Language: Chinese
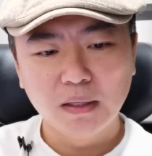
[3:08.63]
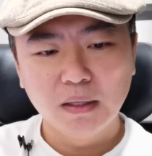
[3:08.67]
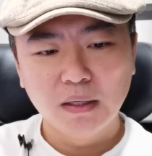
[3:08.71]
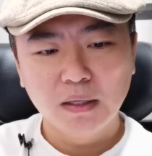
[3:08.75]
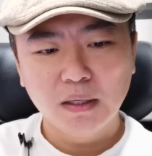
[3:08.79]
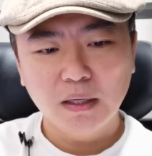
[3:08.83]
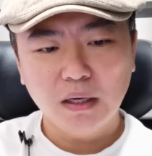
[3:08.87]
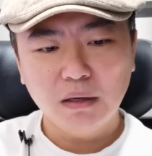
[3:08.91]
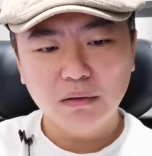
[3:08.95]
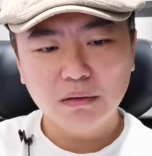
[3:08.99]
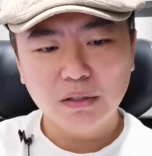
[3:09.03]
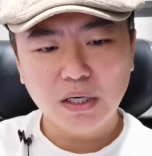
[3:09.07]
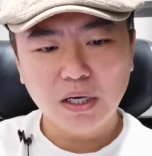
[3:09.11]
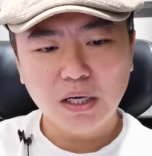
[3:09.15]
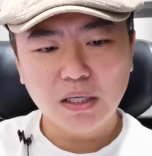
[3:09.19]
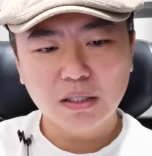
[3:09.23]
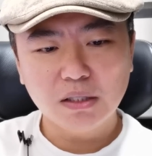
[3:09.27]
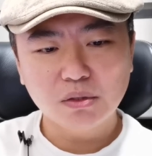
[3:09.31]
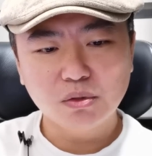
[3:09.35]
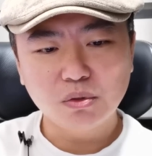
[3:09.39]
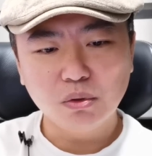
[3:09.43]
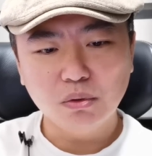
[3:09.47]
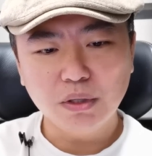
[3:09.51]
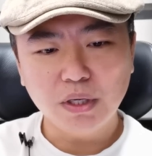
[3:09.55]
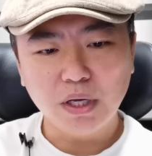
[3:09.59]
澳大利亚的
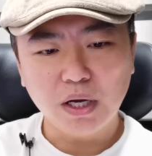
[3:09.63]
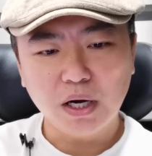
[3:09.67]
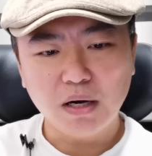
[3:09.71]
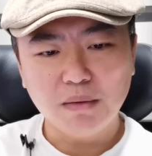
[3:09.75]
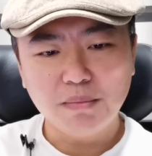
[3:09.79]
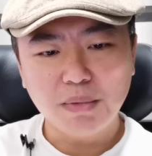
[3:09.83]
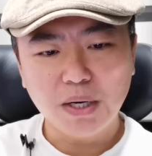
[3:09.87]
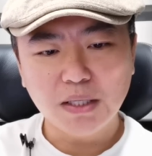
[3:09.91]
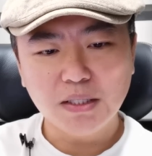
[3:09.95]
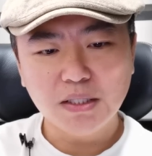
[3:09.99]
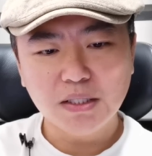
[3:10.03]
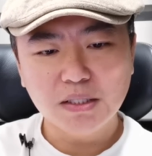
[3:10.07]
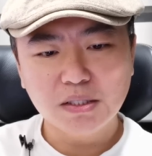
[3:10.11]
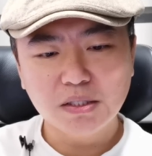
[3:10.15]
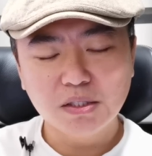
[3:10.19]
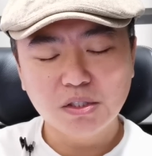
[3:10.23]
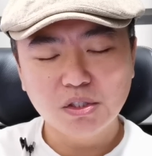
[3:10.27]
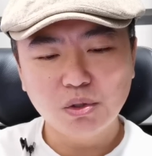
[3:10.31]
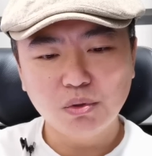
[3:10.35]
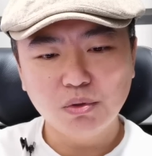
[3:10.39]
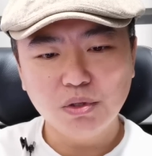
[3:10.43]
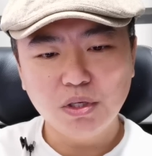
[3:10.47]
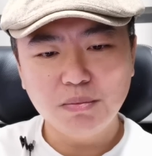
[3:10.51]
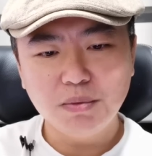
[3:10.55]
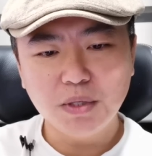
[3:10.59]
总理阿尔巴尼斯
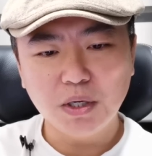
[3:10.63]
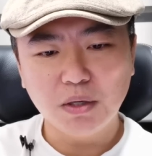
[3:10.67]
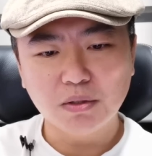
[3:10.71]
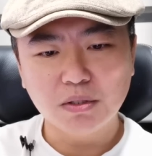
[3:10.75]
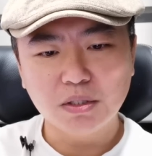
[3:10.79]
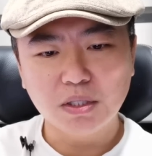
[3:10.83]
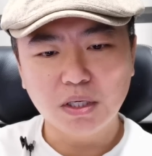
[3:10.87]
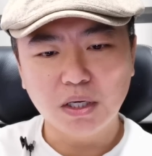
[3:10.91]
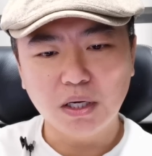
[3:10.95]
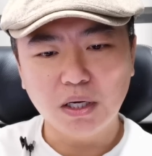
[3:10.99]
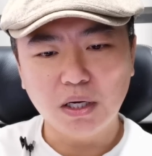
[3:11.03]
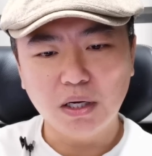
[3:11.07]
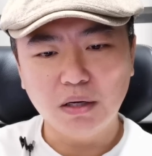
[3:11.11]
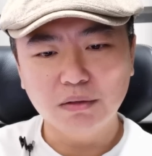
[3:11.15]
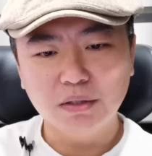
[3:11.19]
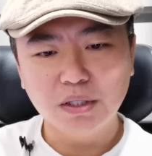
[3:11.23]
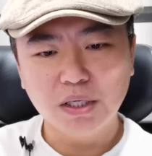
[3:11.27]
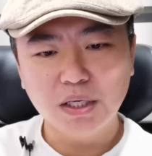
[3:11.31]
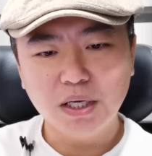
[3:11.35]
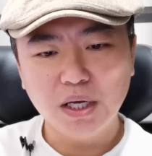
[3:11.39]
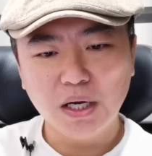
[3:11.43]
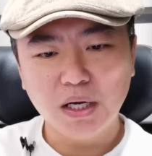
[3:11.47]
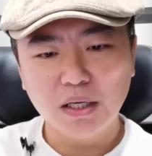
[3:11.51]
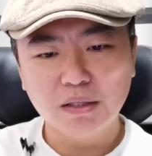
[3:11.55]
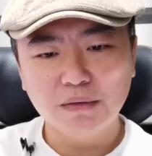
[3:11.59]
周一表示啊，澳大利
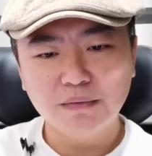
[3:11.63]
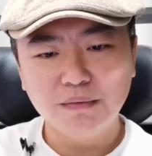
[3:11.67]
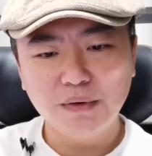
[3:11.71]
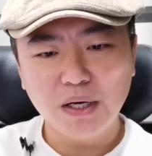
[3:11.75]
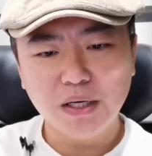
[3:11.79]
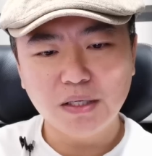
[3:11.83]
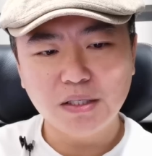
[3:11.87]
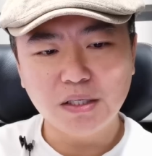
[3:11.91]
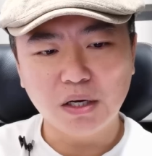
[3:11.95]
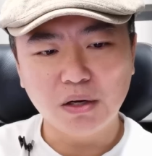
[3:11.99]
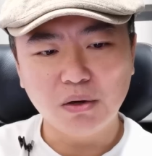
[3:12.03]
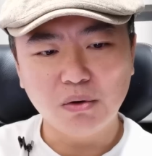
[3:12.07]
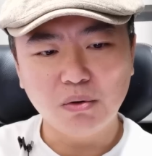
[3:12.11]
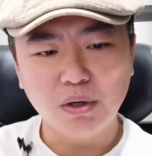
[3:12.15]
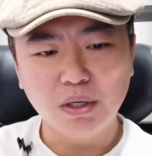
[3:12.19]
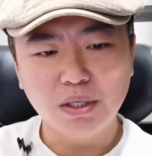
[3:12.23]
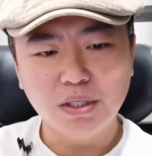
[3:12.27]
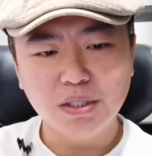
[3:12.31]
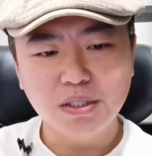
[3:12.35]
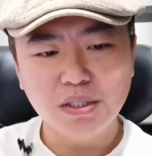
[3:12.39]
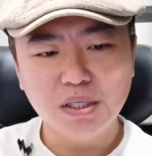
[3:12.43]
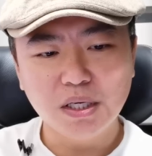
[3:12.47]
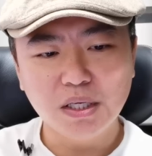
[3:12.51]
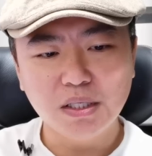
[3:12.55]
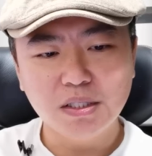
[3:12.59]
亚的外长黄
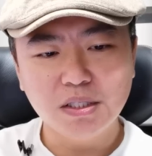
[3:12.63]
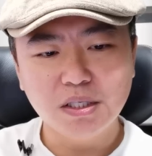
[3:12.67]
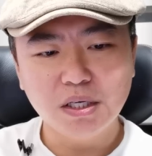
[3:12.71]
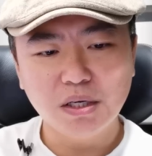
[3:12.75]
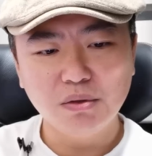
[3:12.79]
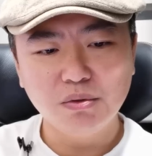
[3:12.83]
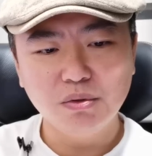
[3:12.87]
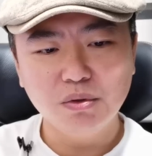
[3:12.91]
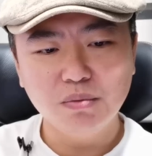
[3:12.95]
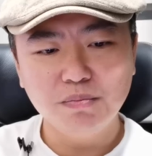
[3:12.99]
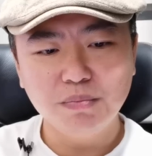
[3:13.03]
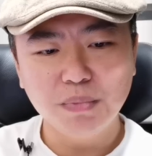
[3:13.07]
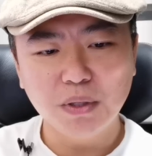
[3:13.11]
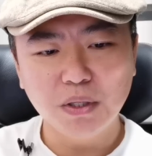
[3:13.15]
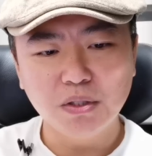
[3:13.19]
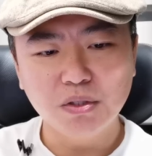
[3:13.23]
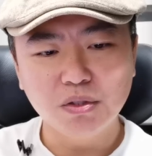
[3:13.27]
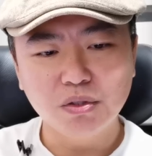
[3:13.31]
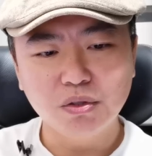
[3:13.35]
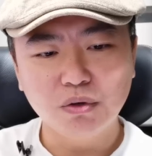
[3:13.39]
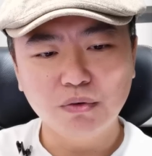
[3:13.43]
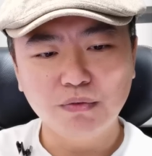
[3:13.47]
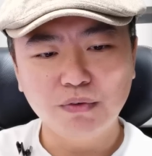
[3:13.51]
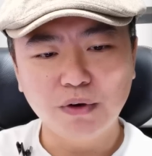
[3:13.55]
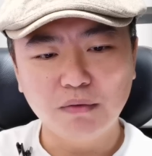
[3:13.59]
英贤将于本
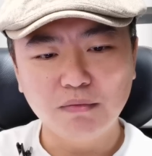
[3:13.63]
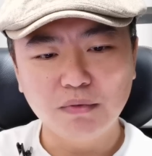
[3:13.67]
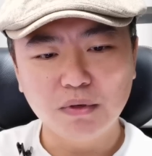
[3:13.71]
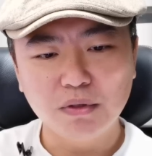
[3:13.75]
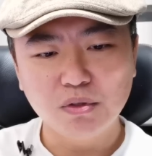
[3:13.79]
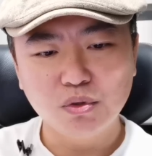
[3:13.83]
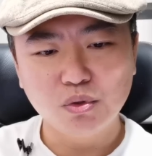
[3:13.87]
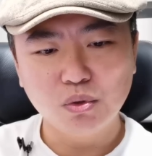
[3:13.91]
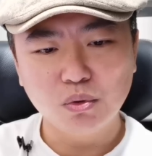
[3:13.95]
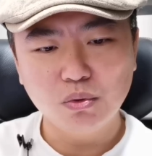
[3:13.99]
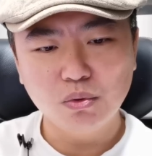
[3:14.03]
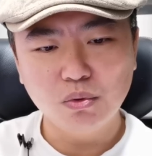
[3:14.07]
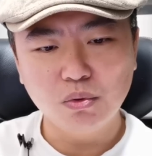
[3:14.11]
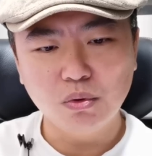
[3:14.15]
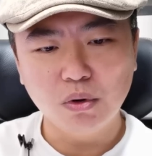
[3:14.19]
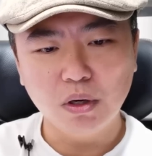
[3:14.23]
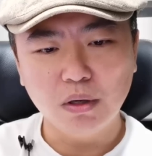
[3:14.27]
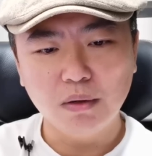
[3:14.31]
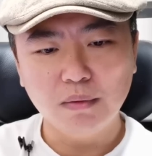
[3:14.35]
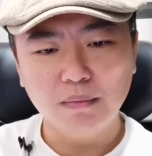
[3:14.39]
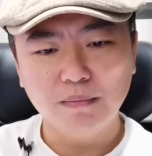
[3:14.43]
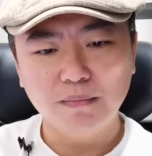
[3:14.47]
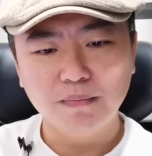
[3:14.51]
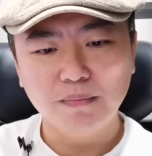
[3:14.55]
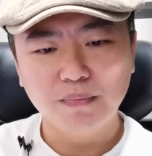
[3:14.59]
周访问中国，
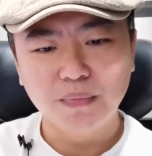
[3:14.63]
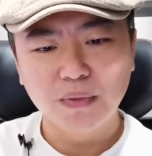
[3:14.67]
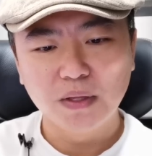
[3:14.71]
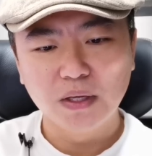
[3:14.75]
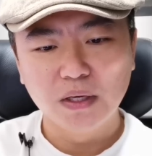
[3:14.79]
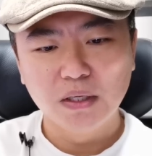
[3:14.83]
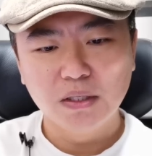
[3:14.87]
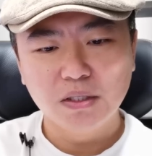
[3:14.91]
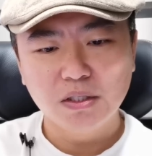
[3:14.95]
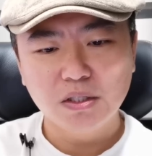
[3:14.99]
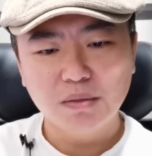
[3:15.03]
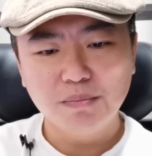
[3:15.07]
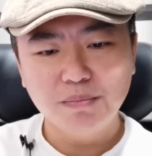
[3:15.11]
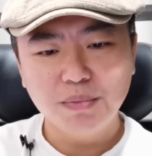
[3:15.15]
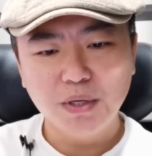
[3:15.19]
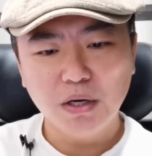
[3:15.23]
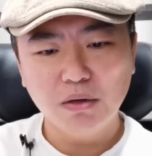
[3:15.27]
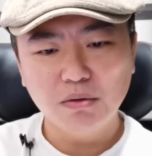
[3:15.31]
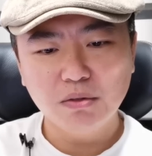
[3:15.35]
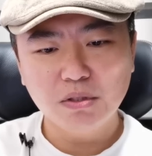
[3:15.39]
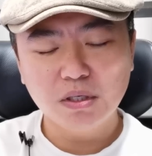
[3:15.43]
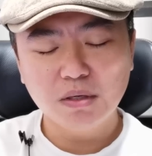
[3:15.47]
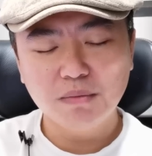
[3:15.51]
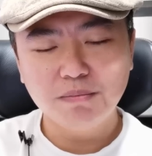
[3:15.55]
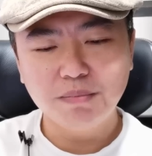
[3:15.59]
这标
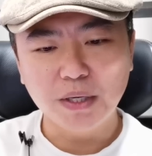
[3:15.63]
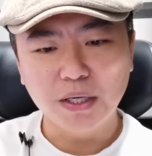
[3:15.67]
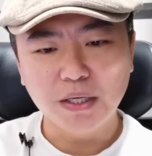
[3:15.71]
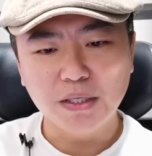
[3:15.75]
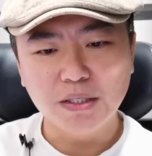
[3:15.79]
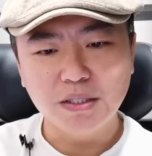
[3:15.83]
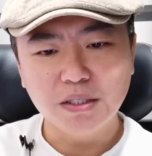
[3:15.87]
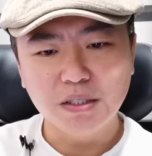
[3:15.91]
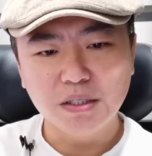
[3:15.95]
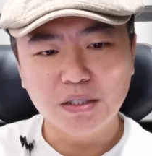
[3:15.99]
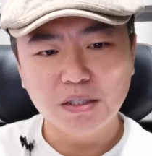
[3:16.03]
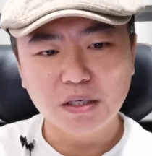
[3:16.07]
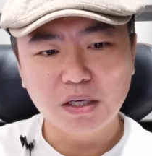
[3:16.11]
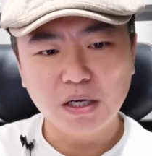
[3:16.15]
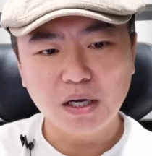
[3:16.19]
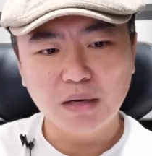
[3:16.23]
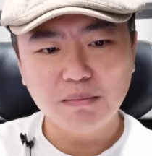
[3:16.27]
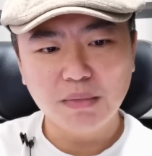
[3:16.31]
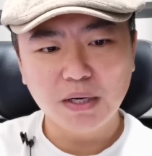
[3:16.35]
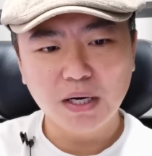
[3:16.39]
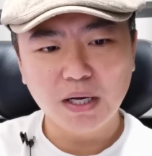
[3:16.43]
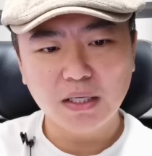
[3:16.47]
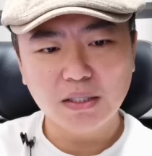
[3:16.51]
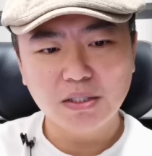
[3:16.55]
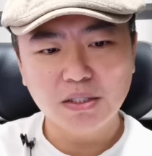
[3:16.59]
志北京和堪
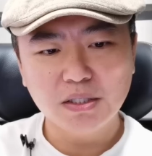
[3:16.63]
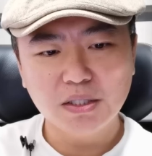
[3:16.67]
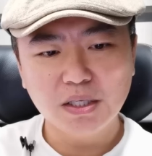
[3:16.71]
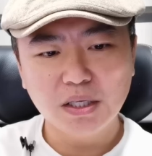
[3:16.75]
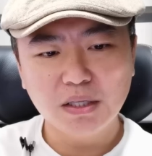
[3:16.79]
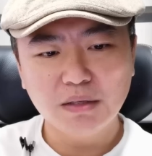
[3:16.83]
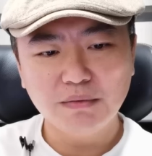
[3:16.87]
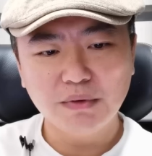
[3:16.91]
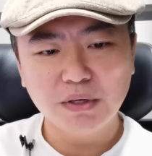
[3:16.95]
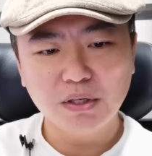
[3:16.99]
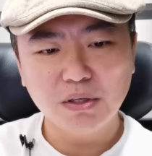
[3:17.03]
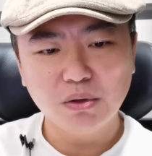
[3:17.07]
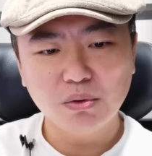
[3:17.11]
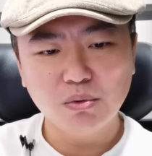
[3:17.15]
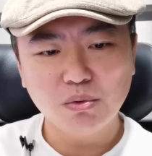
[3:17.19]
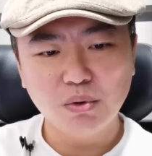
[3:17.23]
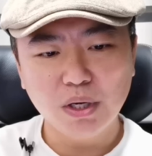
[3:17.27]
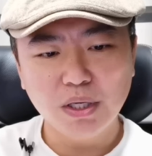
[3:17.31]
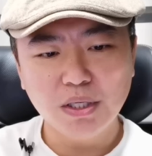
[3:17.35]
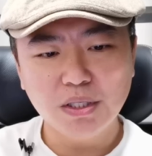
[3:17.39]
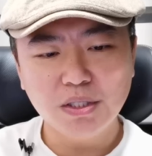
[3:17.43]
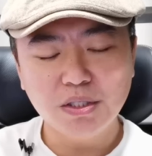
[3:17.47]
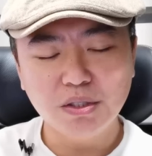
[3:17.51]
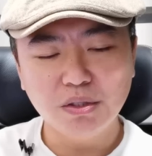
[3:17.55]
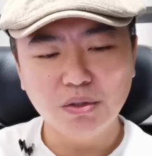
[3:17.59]
培拉之间的外交
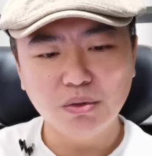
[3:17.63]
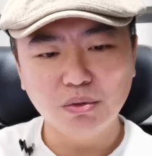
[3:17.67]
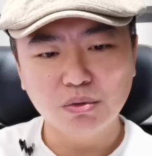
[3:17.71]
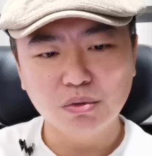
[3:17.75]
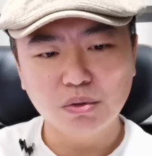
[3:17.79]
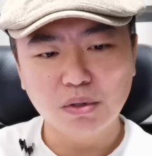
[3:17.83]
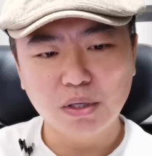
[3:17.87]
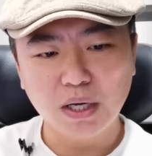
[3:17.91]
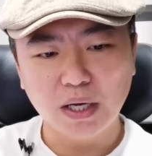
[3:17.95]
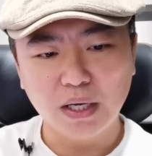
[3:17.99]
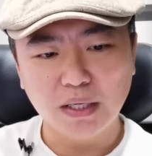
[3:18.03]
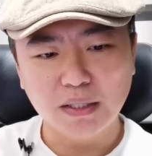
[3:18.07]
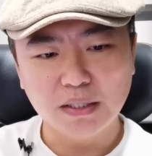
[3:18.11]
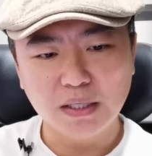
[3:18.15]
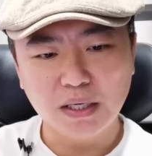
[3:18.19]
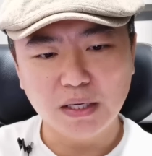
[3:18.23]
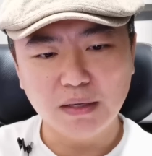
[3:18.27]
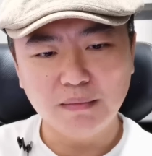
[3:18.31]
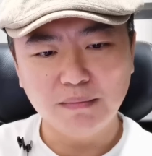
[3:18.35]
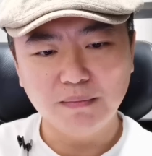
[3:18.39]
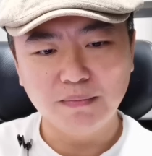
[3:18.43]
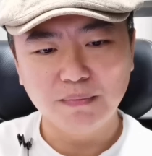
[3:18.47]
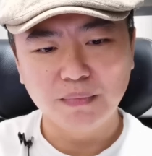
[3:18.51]
关系有所改善。